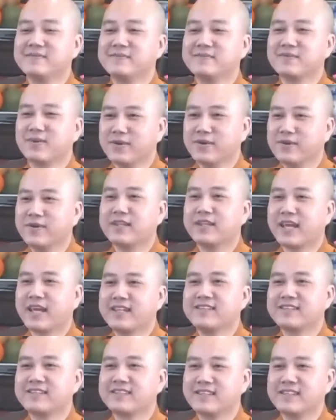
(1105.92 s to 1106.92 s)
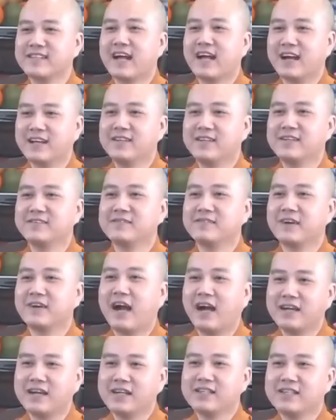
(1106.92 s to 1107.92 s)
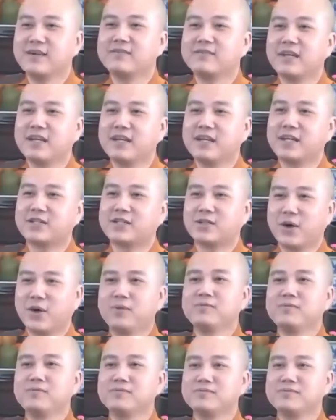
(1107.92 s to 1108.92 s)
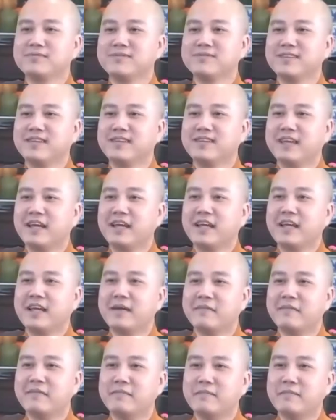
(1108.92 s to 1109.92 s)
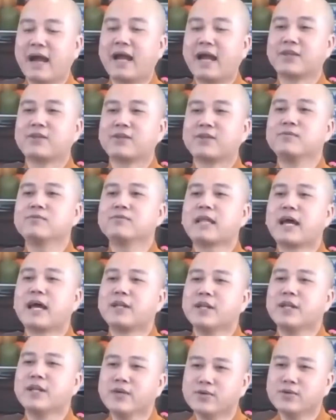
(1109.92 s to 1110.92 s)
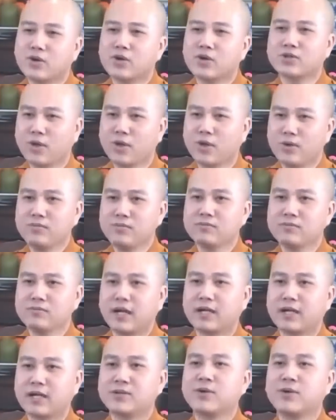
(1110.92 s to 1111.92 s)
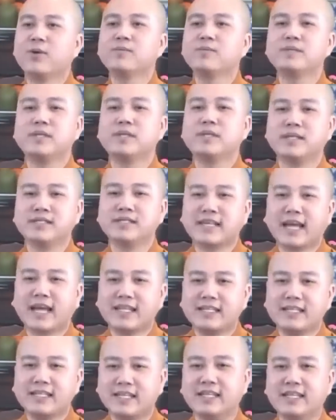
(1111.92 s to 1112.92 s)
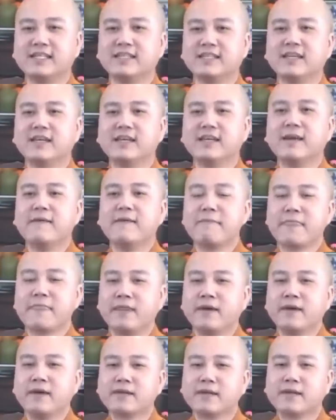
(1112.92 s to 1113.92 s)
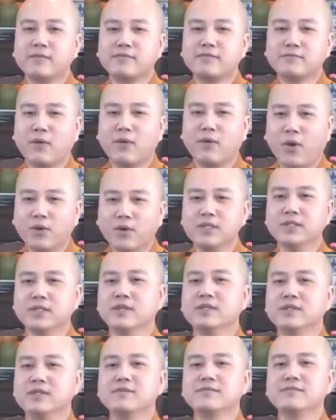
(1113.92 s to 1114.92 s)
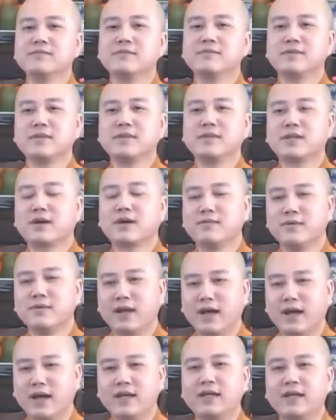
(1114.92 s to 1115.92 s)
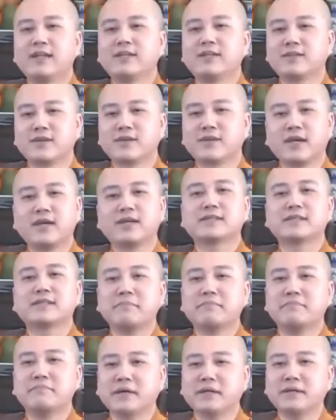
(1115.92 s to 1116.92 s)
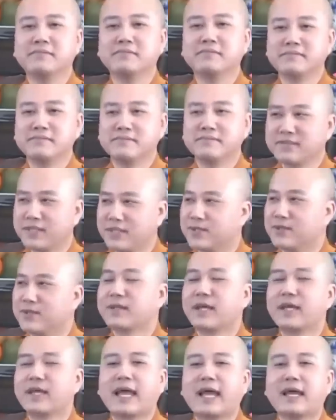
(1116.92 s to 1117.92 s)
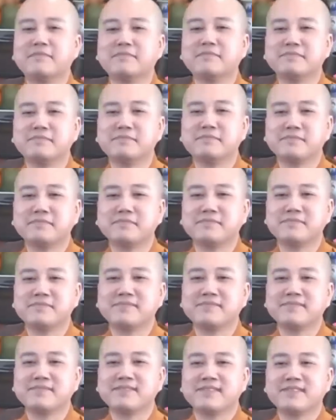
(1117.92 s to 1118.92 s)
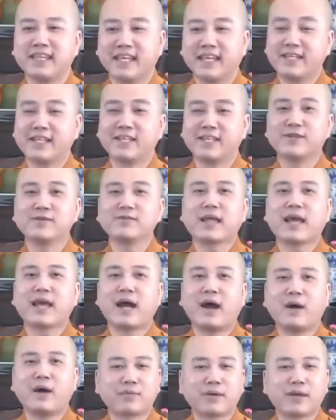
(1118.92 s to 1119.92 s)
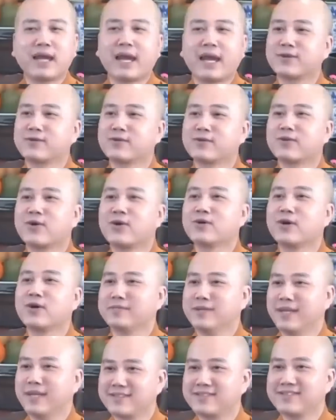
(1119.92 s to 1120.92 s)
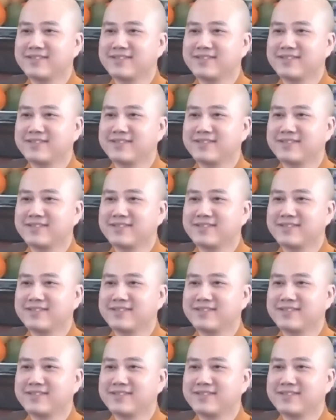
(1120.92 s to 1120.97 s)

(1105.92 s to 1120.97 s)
quý vị thấy được chữ ẩn không ẩn không nghĩa là trốn mà chúng ta nếu có trốn là trốn những cái gì nó không bổ dưỡng nó không lợi ích cho thân tâm mình thì chúng ta làm vậy thì chúng ta học cái hạnh của con cọp đực